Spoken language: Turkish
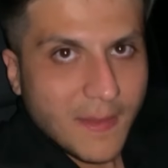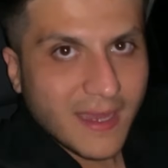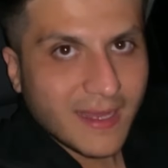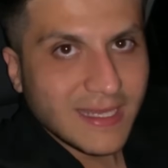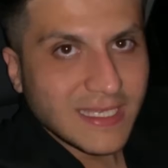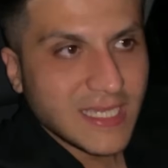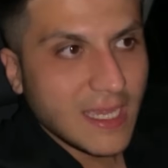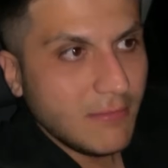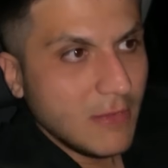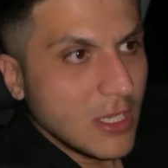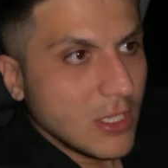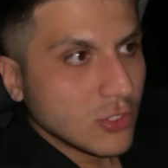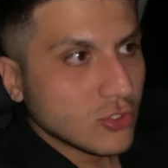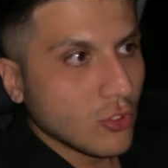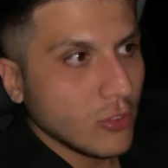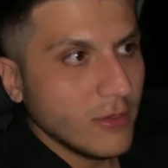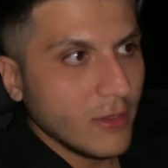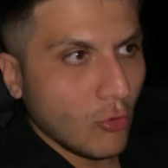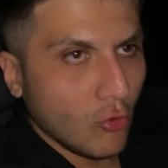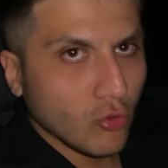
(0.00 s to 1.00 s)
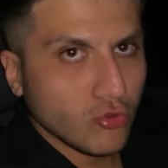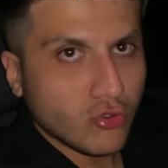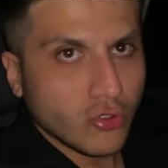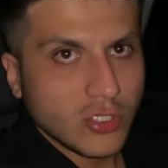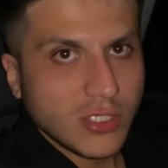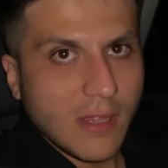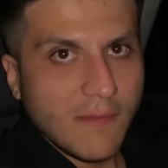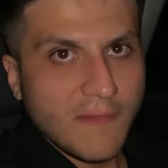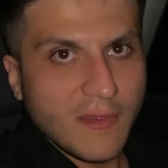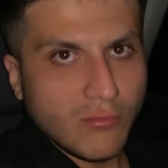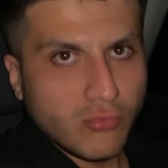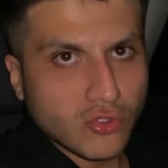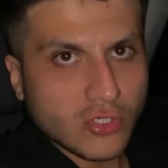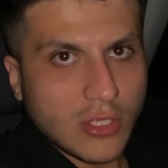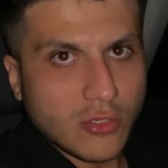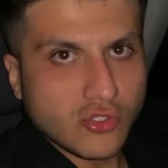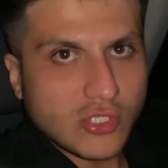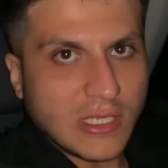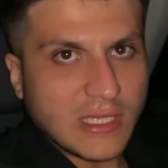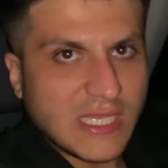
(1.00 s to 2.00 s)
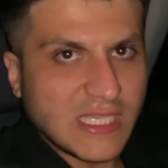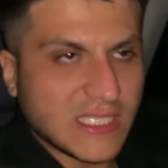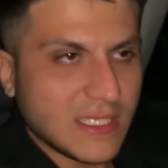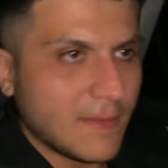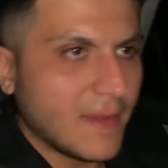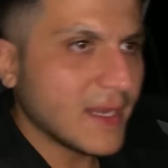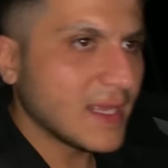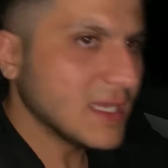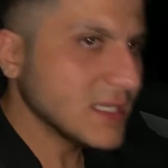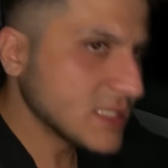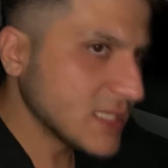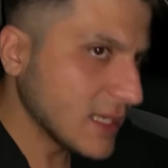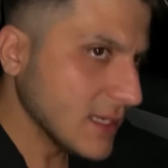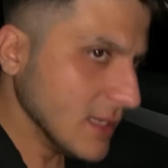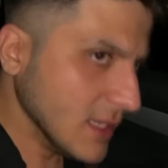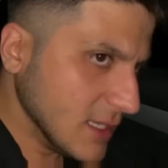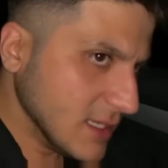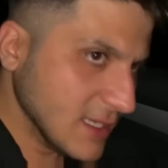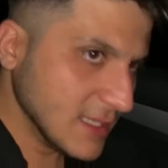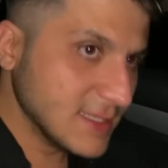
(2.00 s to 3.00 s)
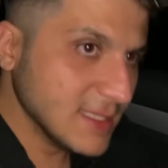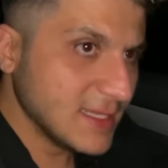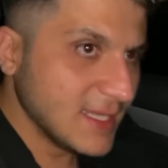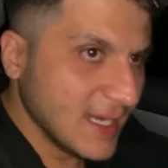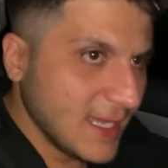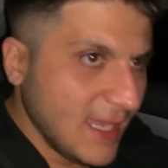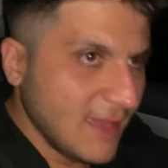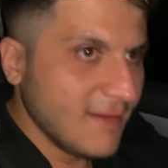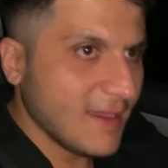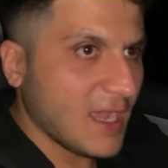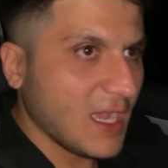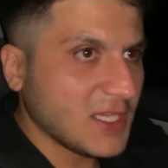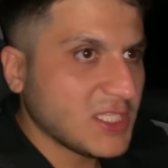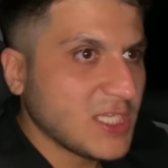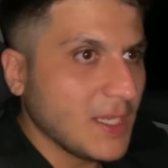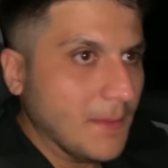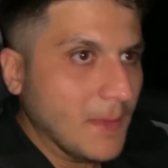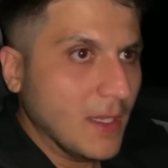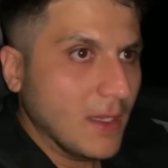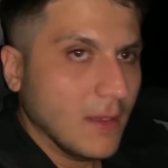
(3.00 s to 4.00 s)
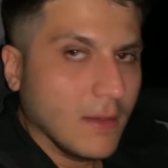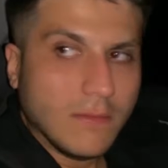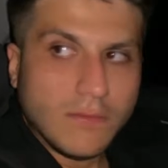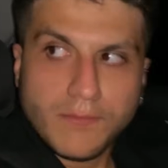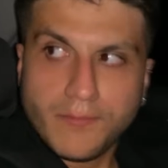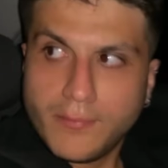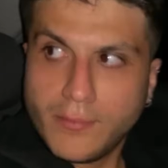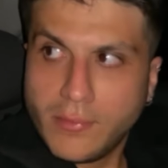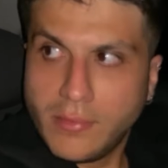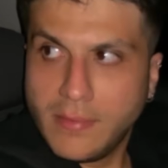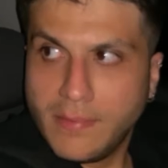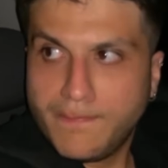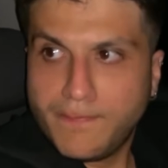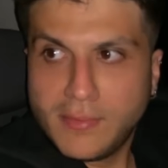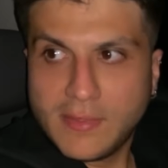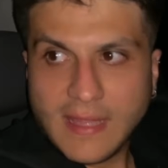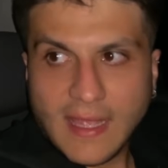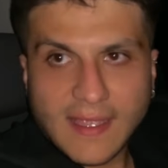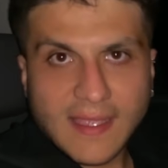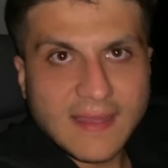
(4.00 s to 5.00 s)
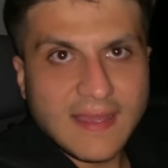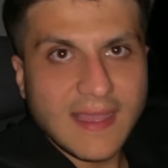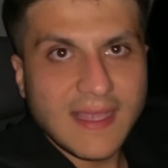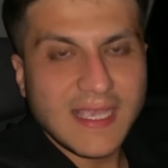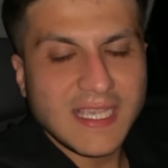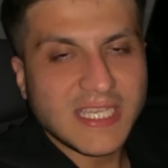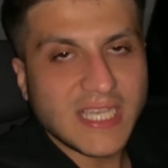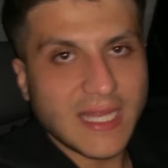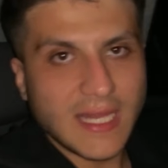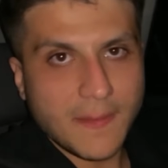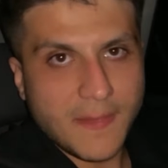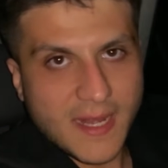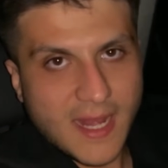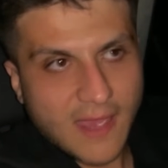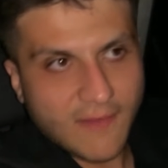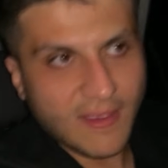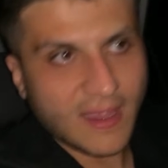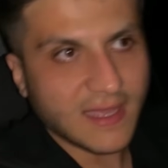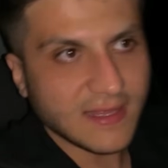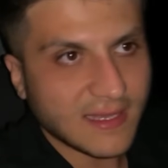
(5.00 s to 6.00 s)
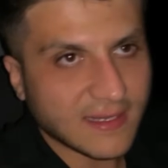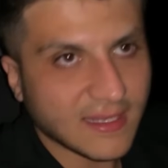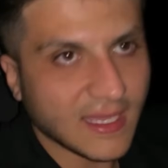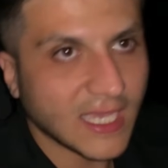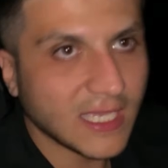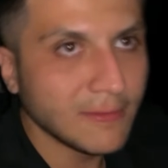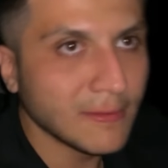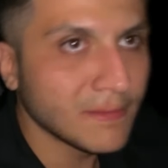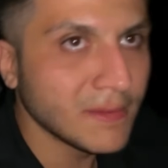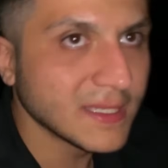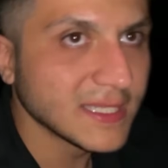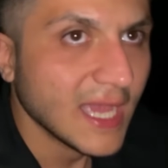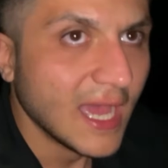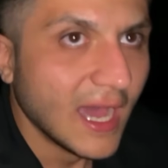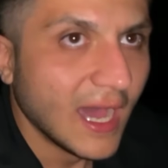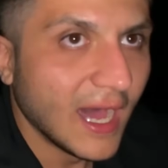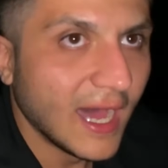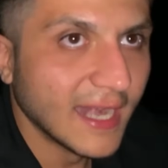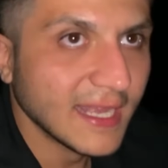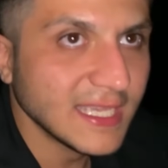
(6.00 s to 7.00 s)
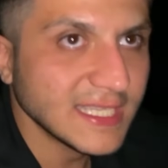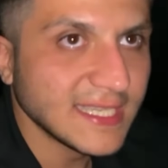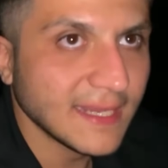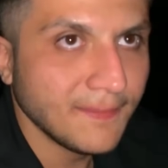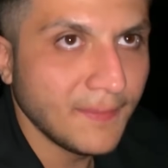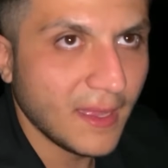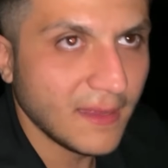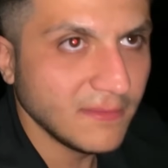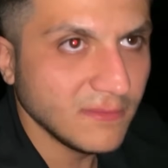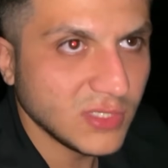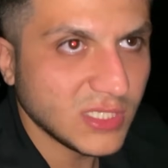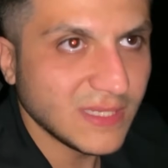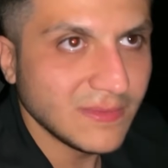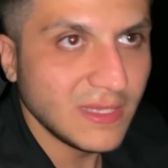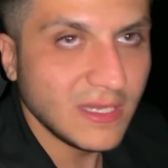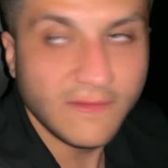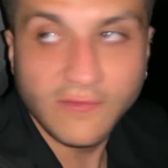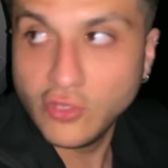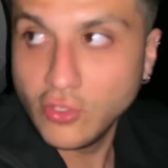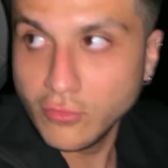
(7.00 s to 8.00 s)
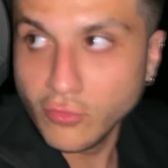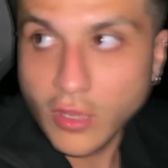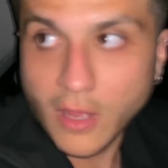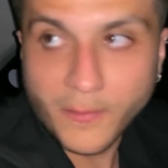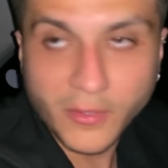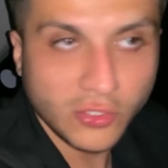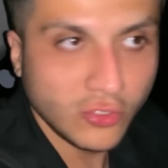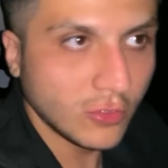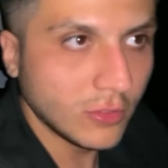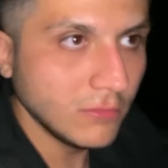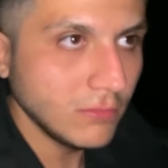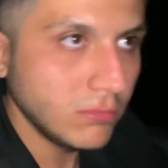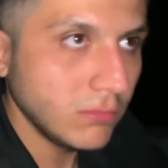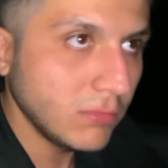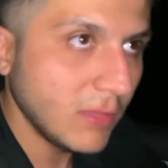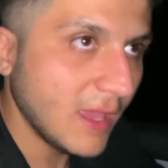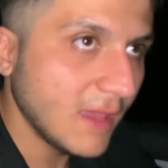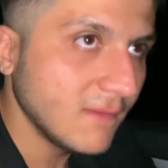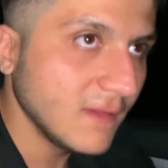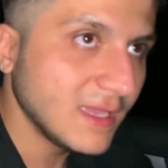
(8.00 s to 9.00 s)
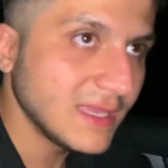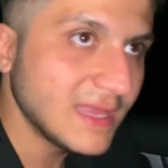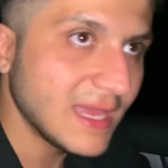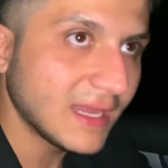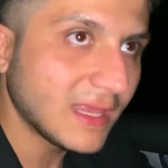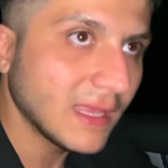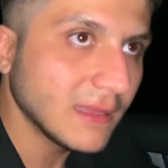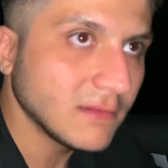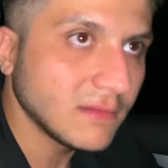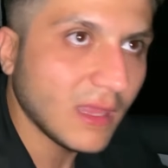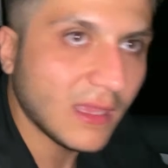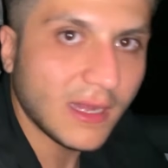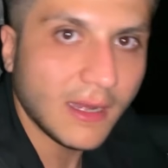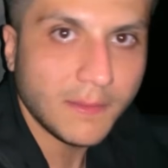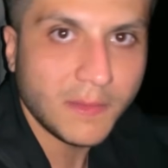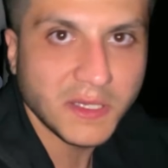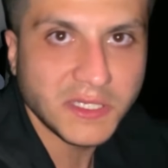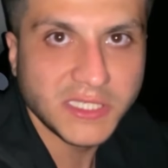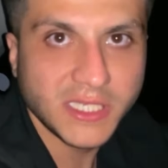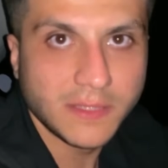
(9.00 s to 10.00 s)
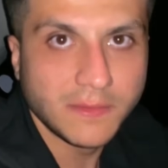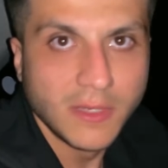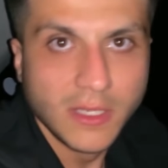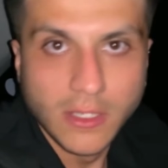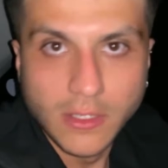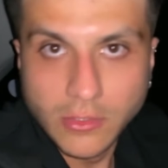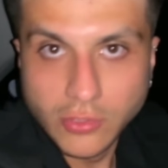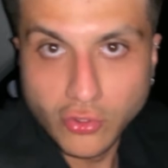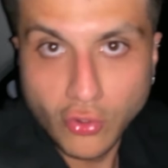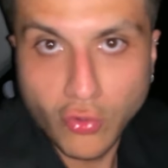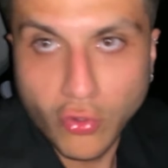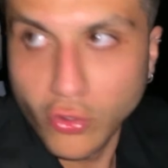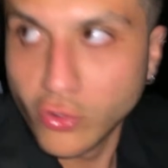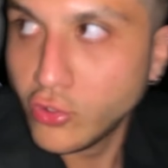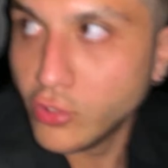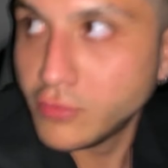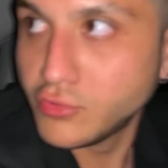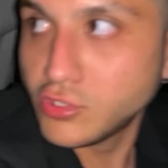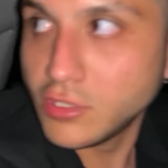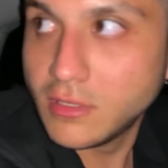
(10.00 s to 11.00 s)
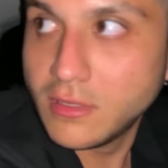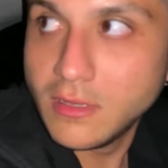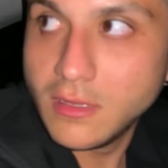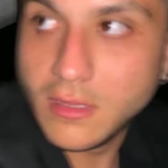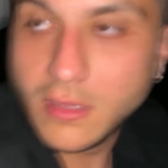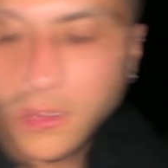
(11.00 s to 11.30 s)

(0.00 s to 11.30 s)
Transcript: bekleyeceğim. Sonra oturacağım ve buradan uzaklaşacağım arkadaşlar. Ya da direkt eve kaçacağım tenge tenge inşallah beni eve kadar takip etmez. Arkadaşlar ben şimdilik videomu kapatıyorum. Eve giderken tekrar başlarım. Çok korkuyorum şu an.